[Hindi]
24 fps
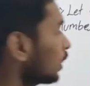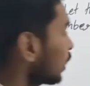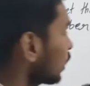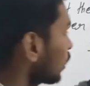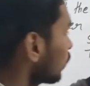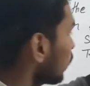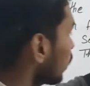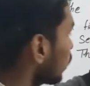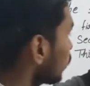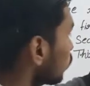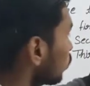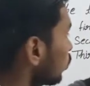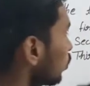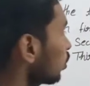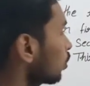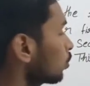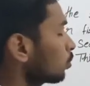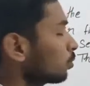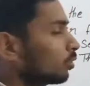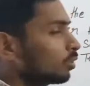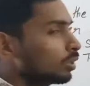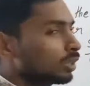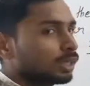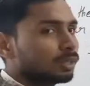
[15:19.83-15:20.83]
थ्री के बाद
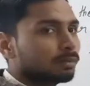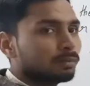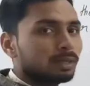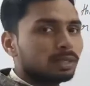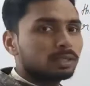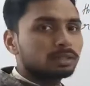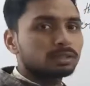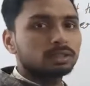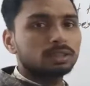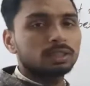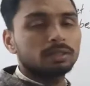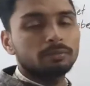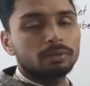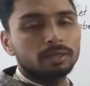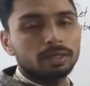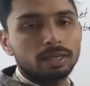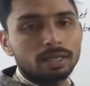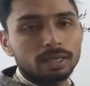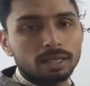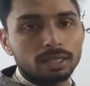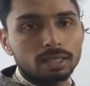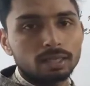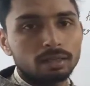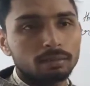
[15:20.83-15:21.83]
फोर फोर के बाद सेवन
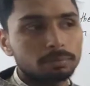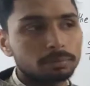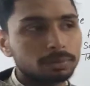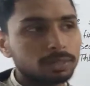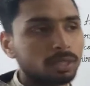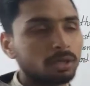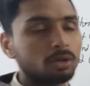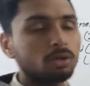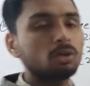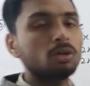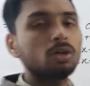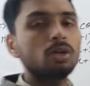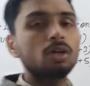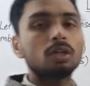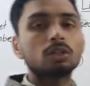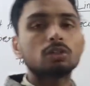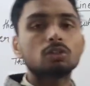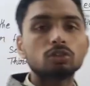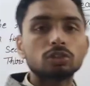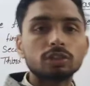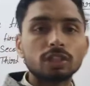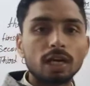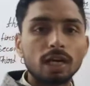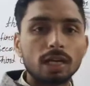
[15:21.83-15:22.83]
अगर आप चाहो
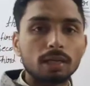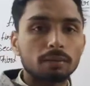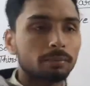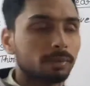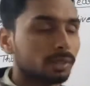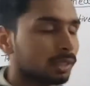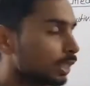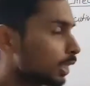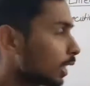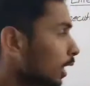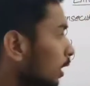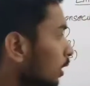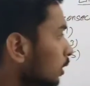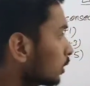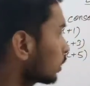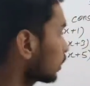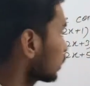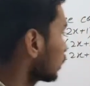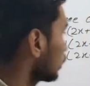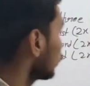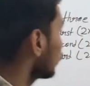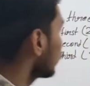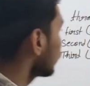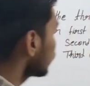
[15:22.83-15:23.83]
तो चार भी निकाल
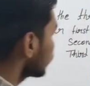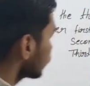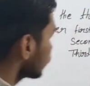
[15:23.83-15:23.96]
सकते हो